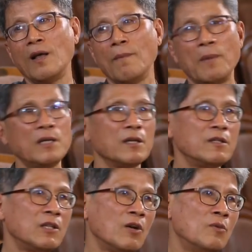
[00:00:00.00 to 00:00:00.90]
만약에
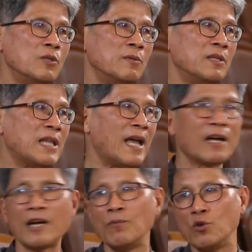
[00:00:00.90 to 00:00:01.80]
그때 어머님이
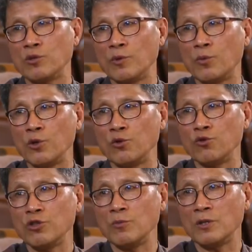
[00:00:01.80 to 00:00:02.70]
나약한 모습을
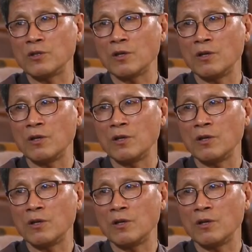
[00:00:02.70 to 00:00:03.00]
보여주시면서